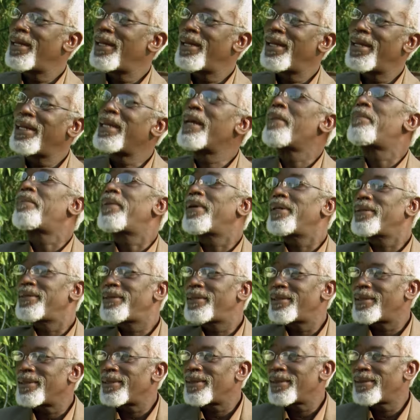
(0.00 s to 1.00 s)
un
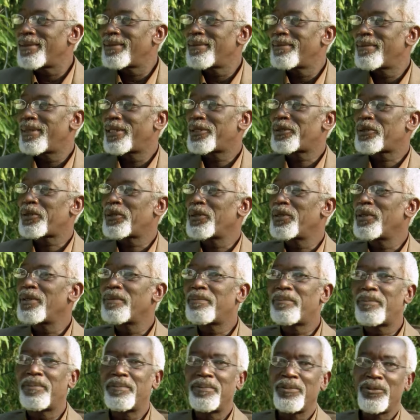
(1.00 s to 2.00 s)
apprenti. Parce que
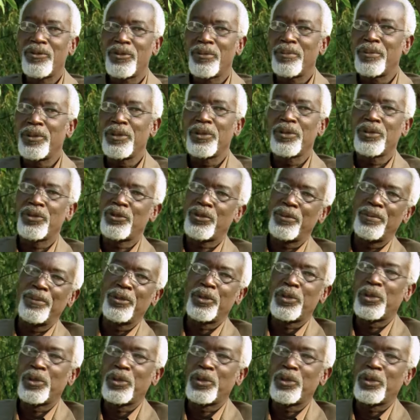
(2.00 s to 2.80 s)
je me,